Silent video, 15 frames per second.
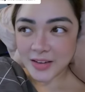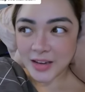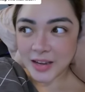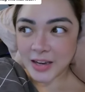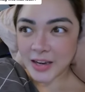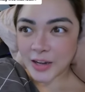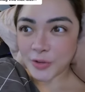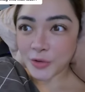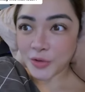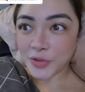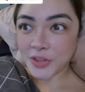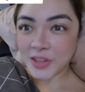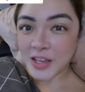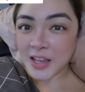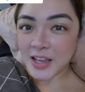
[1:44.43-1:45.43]
And I
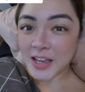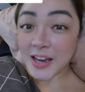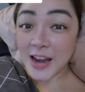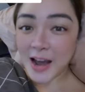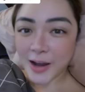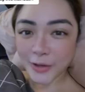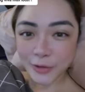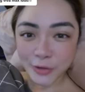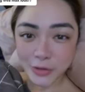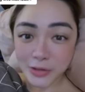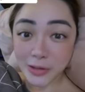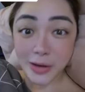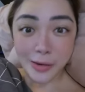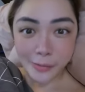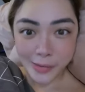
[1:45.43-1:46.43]
don't think kailangan ko
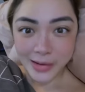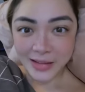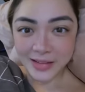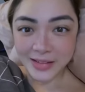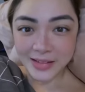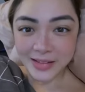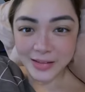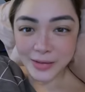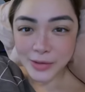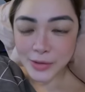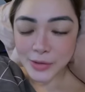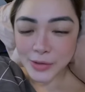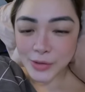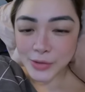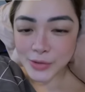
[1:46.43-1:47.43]
siyang gawin.
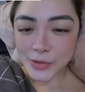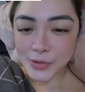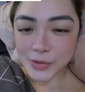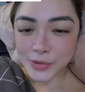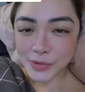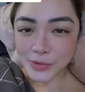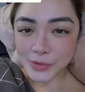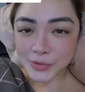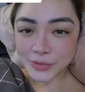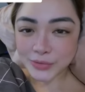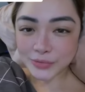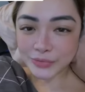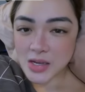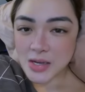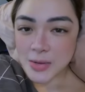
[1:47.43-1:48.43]
So,
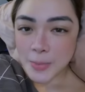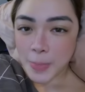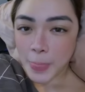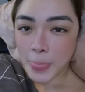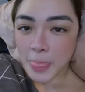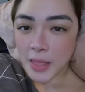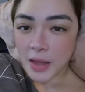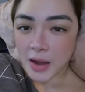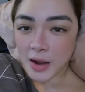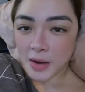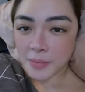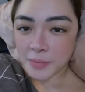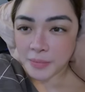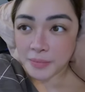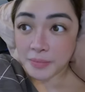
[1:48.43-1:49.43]

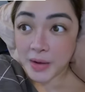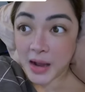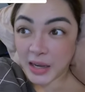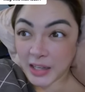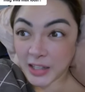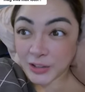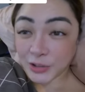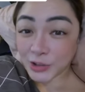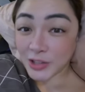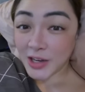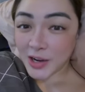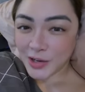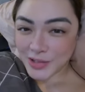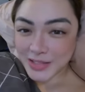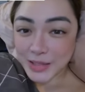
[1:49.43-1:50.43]
um, hanggang dun
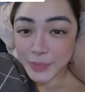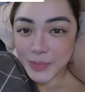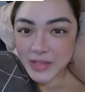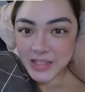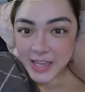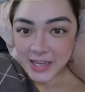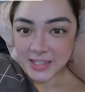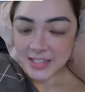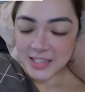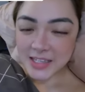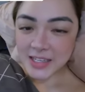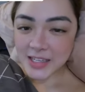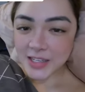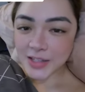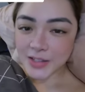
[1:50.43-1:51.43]
lang ako sa
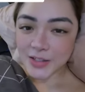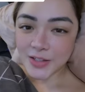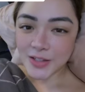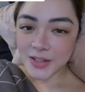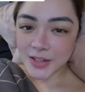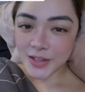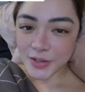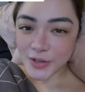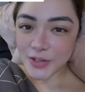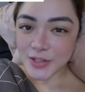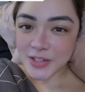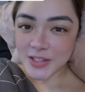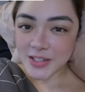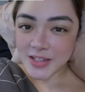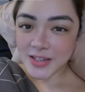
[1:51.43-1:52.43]
pa-sexy
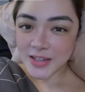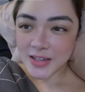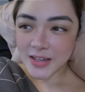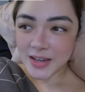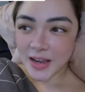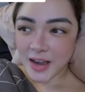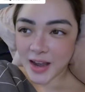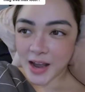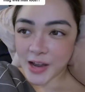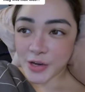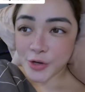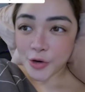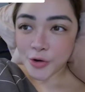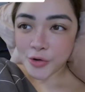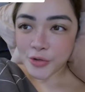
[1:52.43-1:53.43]
because I
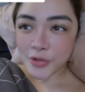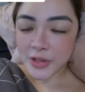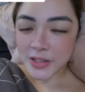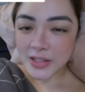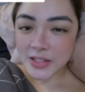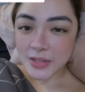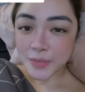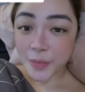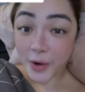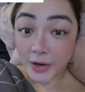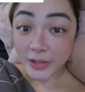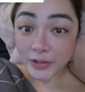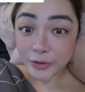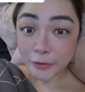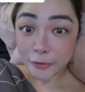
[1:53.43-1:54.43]
know that's
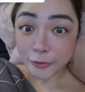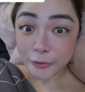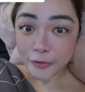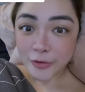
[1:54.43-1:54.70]
part of